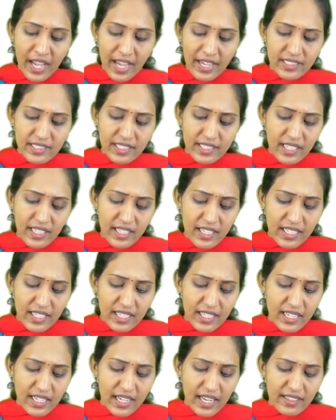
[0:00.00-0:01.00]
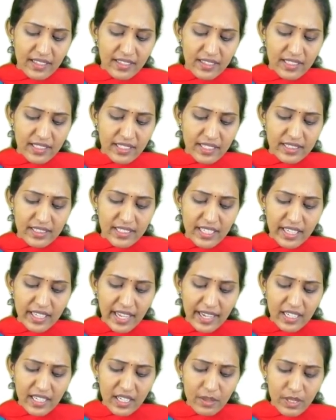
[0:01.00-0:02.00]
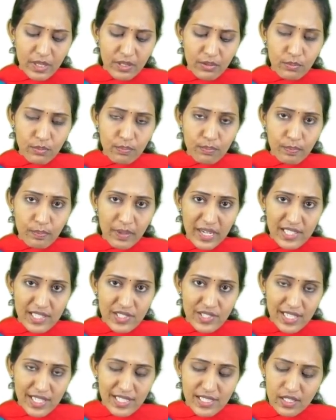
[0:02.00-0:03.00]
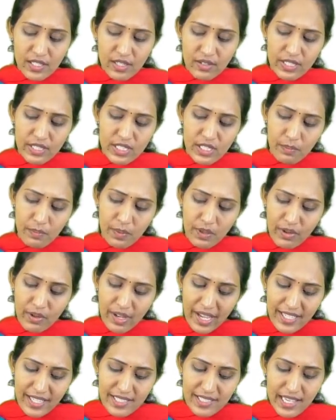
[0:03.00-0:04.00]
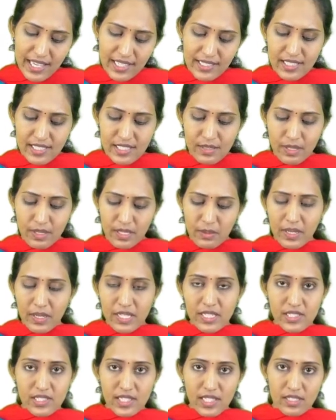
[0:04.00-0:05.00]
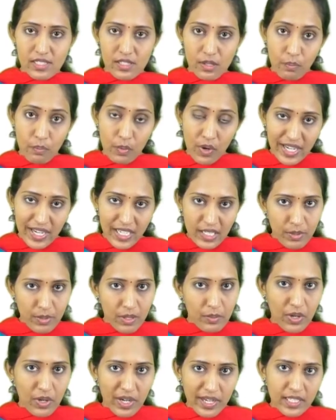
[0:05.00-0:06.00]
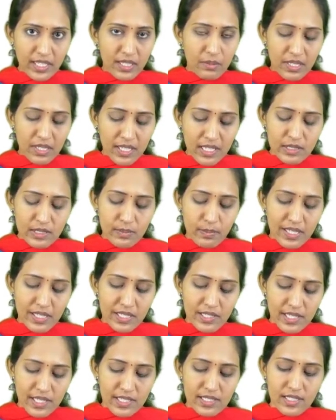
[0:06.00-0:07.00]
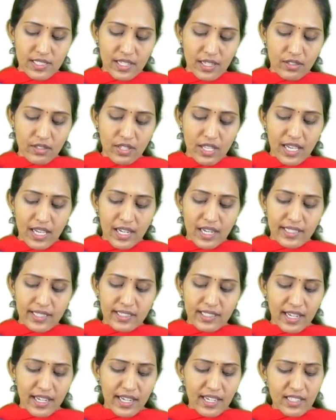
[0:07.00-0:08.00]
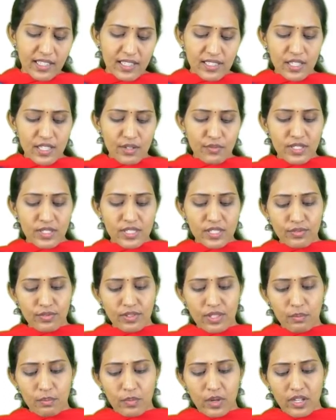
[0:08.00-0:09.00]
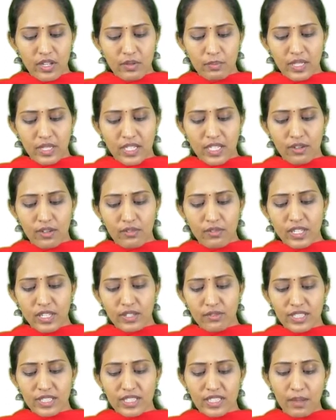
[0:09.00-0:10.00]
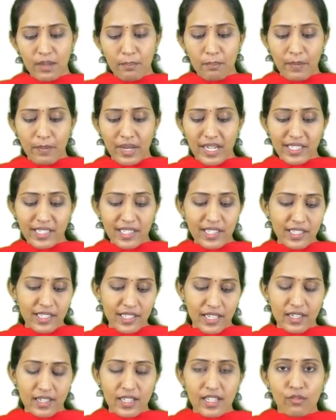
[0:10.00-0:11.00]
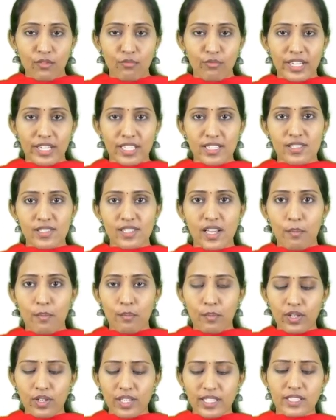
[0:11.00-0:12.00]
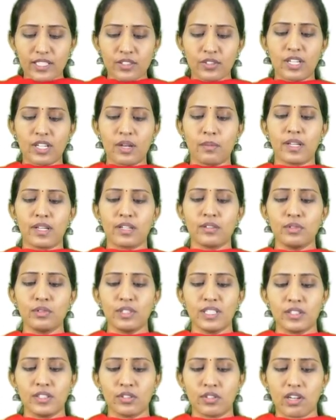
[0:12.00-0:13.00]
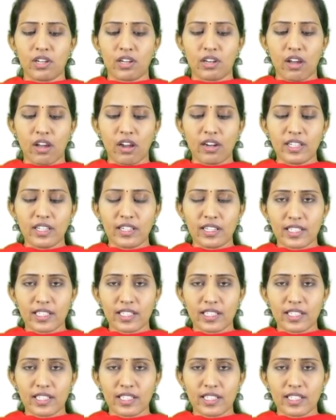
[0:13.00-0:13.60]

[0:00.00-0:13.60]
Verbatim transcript: అయితే ఈ లెంత్ ఇది ఎక్కడ మనం ప్లేస్ చేస్తున్నాం అని చెప్పాము ఎక్స్ యాక్సెస్ మీద ప్లేస్ చేస్తున్నాం పాయింట్ బై పాయింట్ మీకు ఎక్స్ప్లెయిన్ చేస్తున్నాను లెట్ ది లేటరల్ సర్ఫేస్ ఆఫ్ ది బార్ బి కవర్డ్ విత్ ఏ మెటీరియల్ ఫర్ ఎగ్జాంపుల్ ఇదొక మనం ఇదొక రాడ్